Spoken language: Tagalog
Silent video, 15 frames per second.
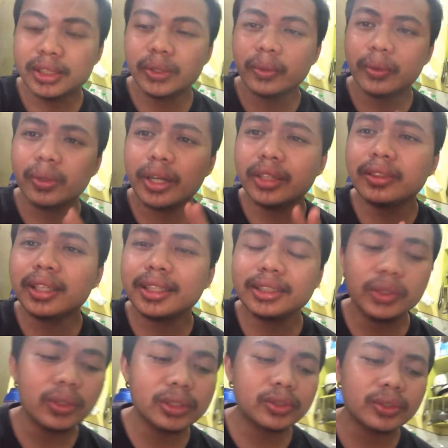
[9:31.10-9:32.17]
So, ayun guys,
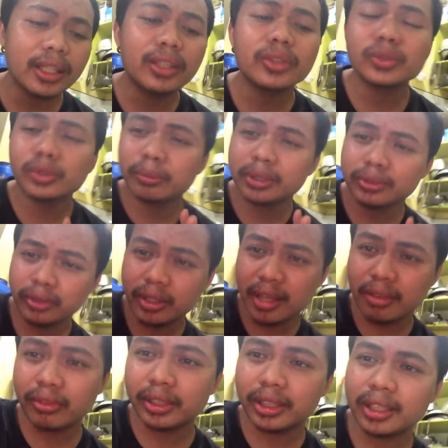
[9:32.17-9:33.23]
no? So, thank you so much for
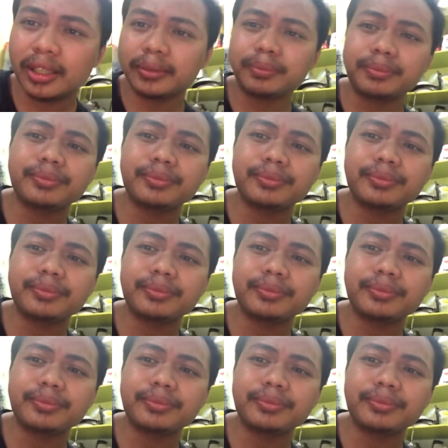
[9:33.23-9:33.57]
everything